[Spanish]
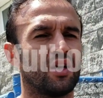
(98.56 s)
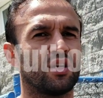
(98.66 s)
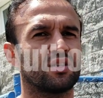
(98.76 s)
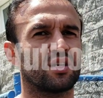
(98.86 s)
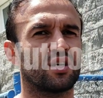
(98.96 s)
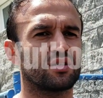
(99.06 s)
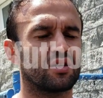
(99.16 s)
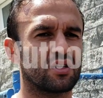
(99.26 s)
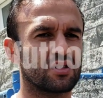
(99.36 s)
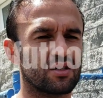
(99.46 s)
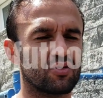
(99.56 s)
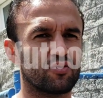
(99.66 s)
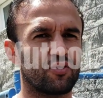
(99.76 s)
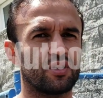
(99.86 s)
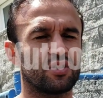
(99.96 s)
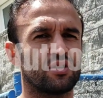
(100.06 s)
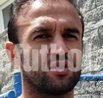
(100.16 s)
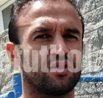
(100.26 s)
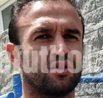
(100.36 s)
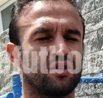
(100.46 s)
en, estas, en estas dos
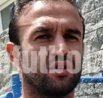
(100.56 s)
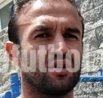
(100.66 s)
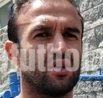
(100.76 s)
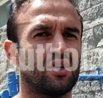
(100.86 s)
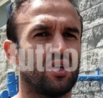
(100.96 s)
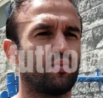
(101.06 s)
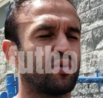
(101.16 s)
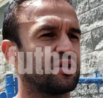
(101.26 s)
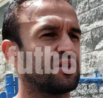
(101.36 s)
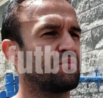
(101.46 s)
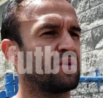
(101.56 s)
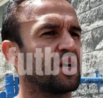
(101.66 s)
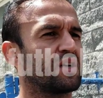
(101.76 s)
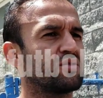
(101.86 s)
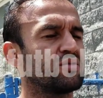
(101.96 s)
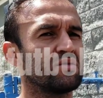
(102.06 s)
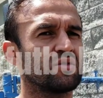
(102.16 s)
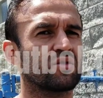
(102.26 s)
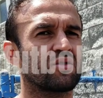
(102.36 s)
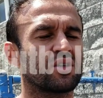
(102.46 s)
fechas y, pues es de admirar, ¿no?
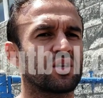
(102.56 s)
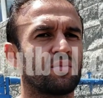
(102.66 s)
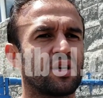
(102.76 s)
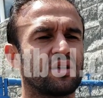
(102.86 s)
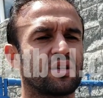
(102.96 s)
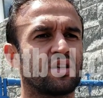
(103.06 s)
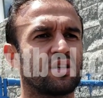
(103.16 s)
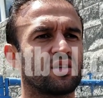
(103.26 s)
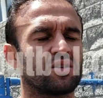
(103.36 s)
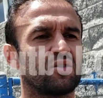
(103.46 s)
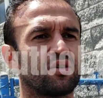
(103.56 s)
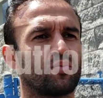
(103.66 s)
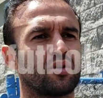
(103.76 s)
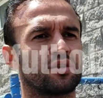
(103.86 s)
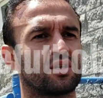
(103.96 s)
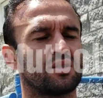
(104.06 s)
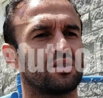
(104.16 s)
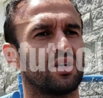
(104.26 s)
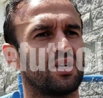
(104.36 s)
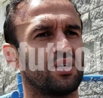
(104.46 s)
Yo creo que también él tiene el deseo de poder
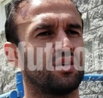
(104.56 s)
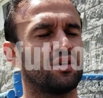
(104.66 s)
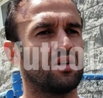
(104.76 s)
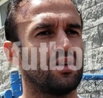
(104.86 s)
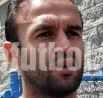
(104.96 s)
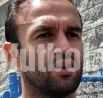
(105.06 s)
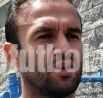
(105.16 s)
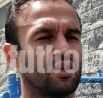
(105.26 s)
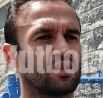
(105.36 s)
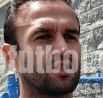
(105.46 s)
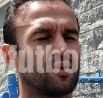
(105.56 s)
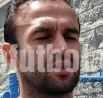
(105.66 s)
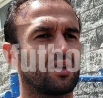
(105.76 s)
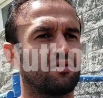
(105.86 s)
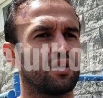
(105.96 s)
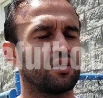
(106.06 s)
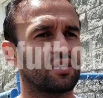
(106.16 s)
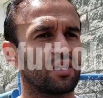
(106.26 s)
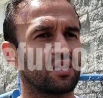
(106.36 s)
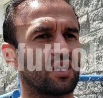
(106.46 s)
trascender y es respetable.
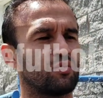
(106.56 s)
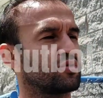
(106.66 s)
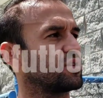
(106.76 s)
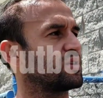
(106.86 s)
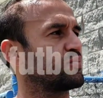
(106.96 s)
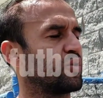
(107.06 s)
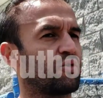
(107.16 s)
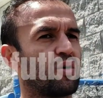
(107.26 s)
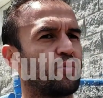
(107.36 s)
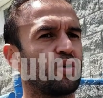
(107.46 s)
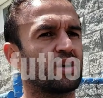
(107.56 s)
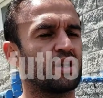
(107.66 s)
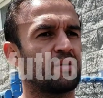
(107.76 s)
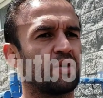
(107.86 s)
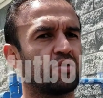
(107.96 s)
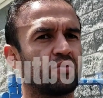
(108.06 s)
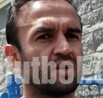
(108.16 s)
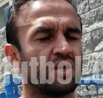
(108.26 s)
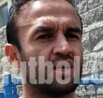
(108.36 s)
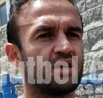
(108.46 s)
Trataremos de poderlo apoyar de la mejor
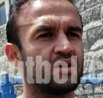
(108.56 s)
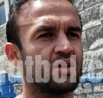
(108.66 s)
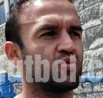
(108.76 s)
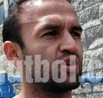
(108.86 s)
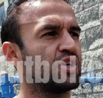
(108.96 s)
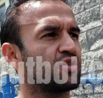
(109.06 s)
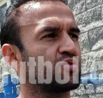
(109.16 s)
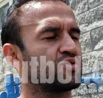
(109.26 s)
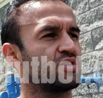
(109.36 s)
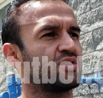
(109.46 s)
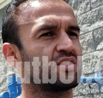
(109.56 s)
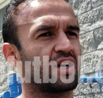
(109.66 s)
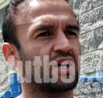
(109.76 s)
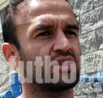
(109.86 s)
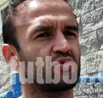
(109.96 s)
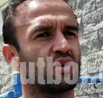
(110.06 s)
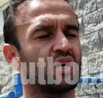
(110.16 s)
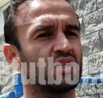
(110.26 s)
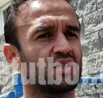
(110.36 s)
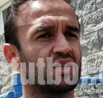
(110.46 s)
manera, de unirnos y sacar esto
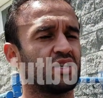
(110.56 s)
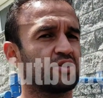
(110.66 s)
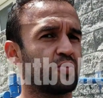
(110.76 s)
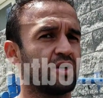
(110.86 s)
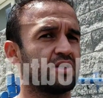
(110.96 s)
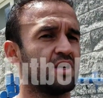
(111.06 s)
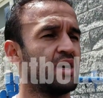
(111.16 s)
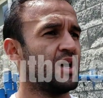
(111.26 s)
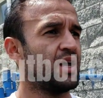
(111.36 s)
adelante y después